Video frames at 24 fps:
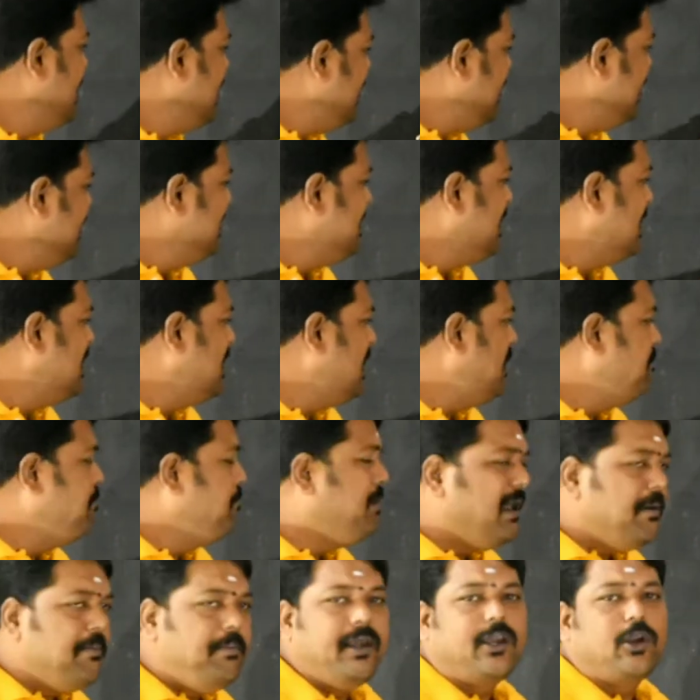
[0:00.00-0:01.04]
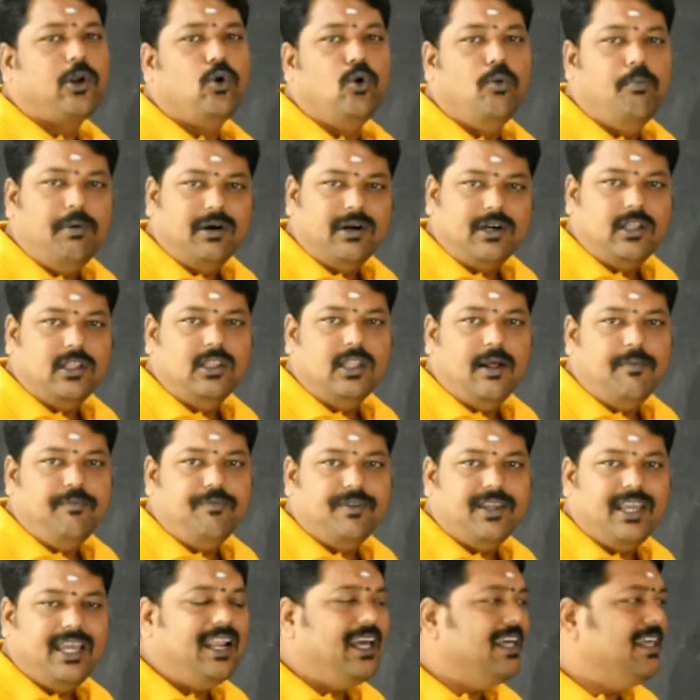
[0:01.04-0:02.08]
இந்த இதில் பிபிக்யூ மட்டும்தான்
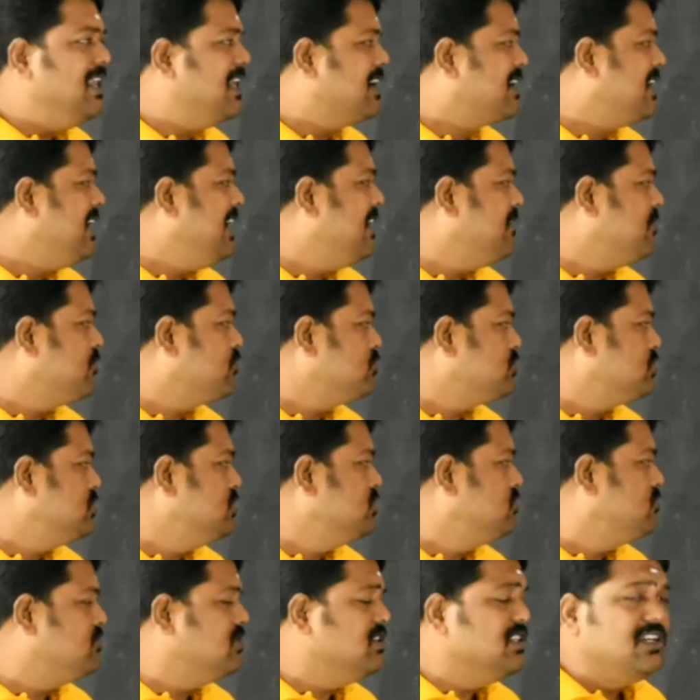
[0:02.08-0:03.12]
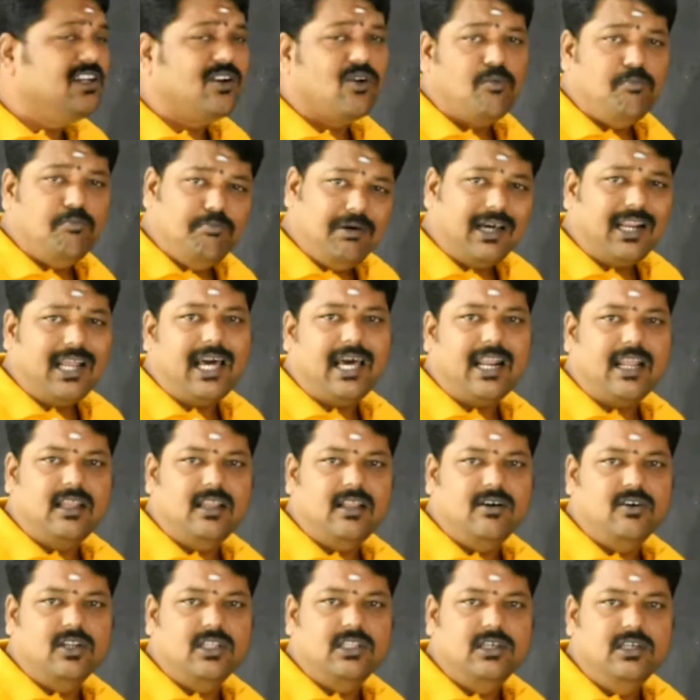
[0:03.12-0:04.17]
ஏன்னா இதில் க்ரியேட்டிவ் கொஷின்ஸ் வந்து ரொம்ப ரேராக
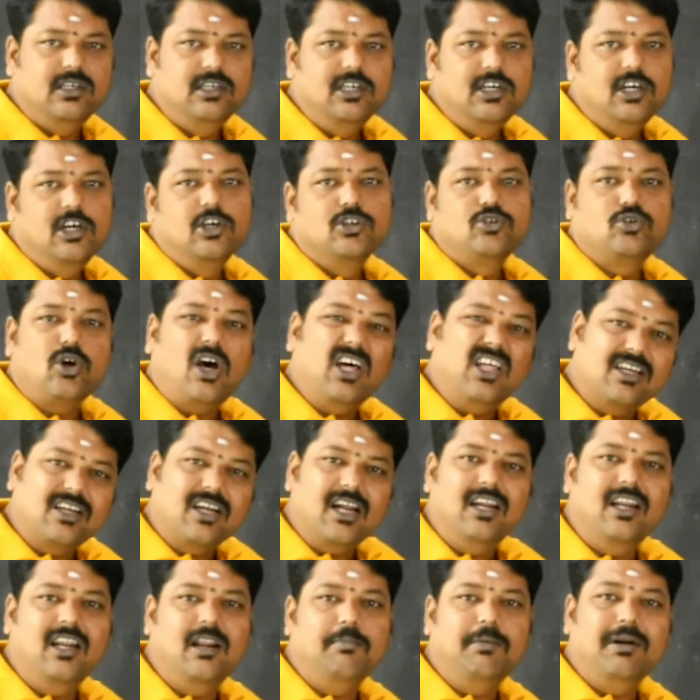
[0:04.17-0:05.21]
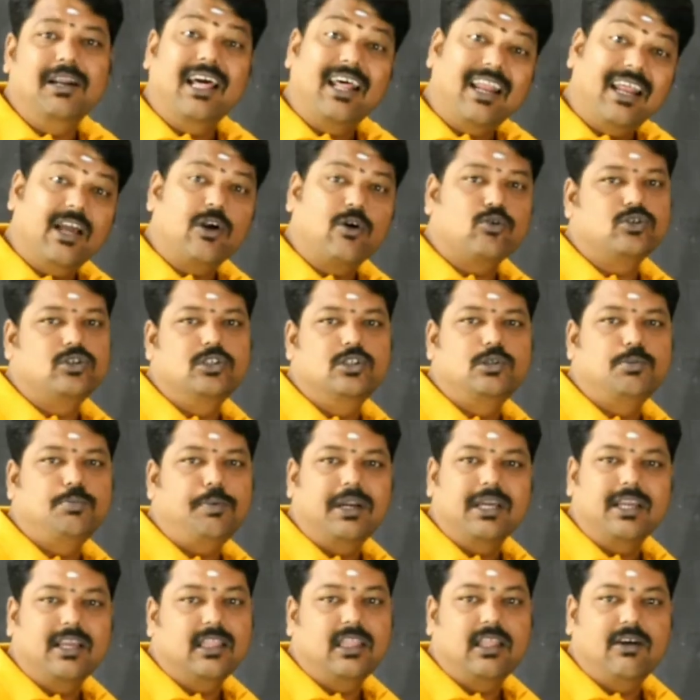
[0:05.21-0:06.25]
தான் வருது ஸோ அதுக்காண்டி நம்ம நிறைய கொஷின்ஸ்
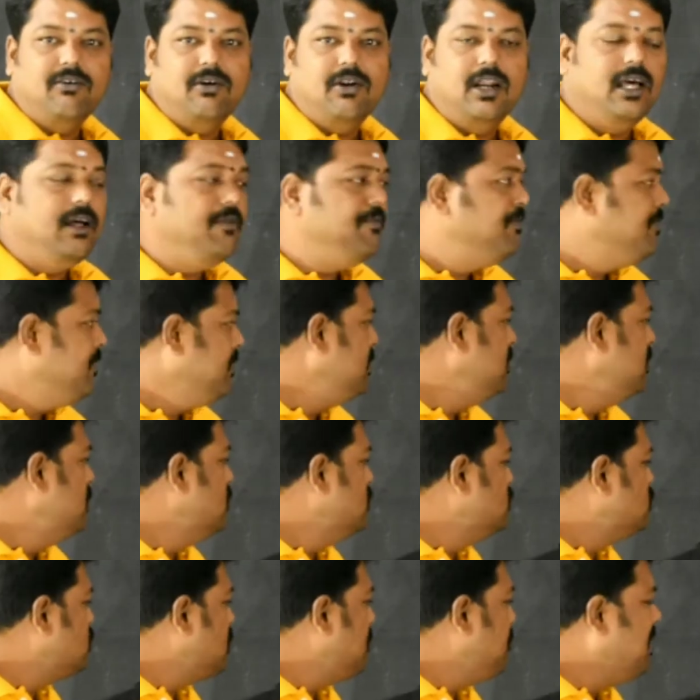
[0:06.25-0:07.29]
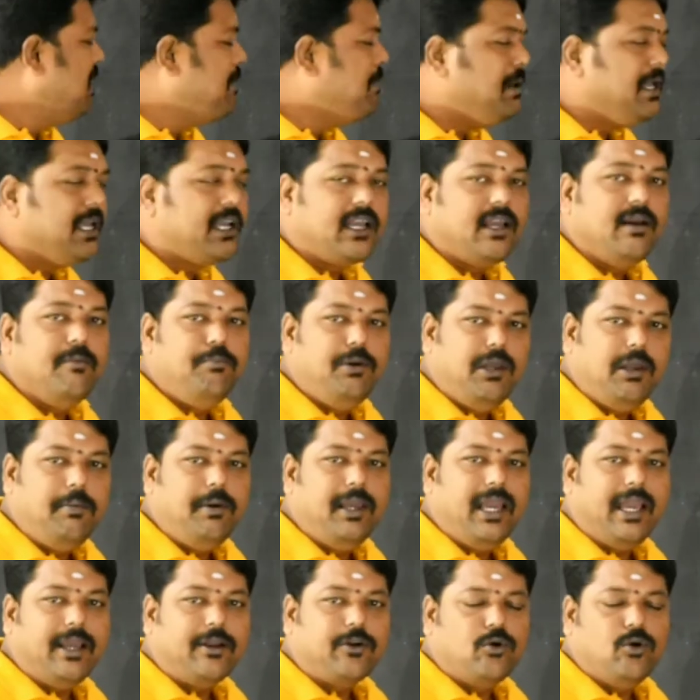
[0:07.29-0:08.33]
படிக்க தேவையில்ல ஸோ பிபி
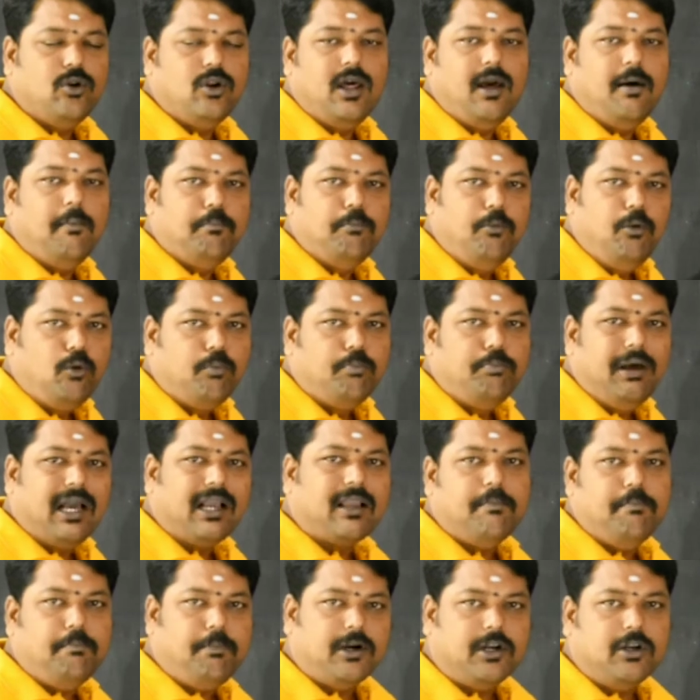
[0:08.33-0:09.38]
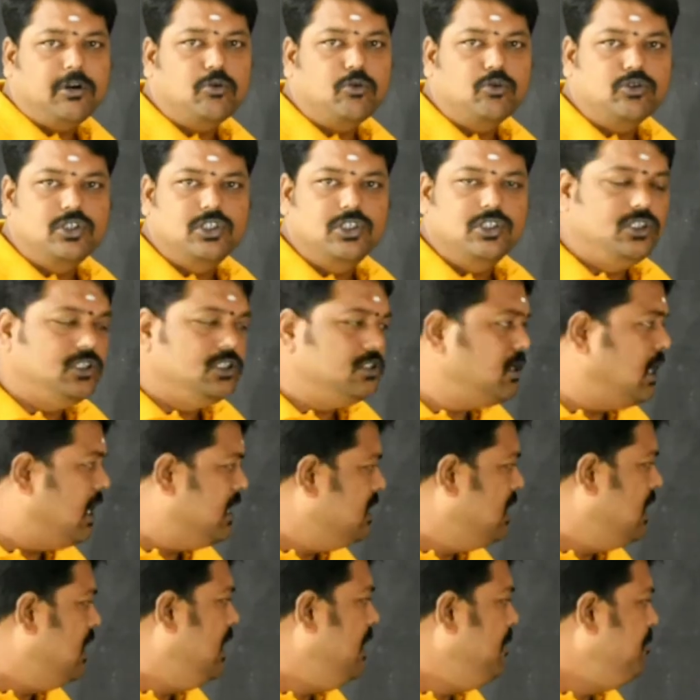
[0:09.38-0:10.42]
பிபிஐக்யூனா புக் பேக் இம்பார்ட்டன்ட் கொஸ்டின்ஸ்
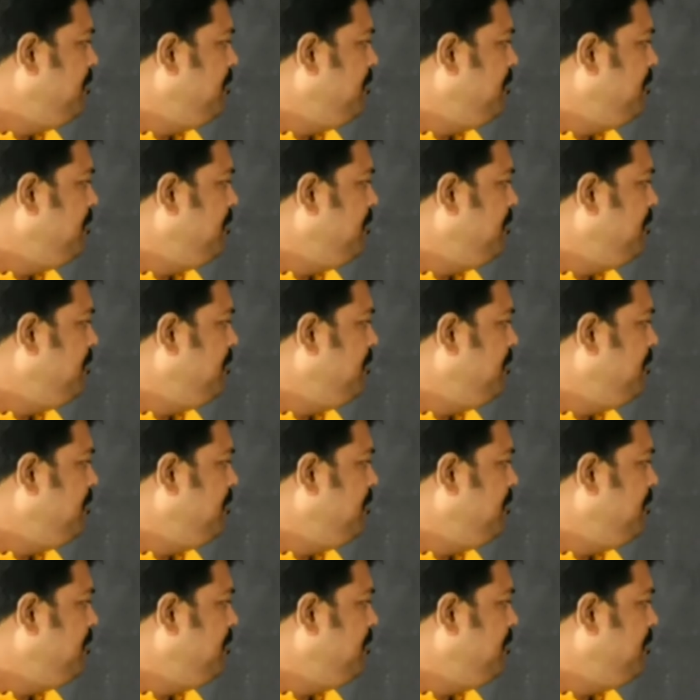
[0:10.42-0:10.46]
அதில்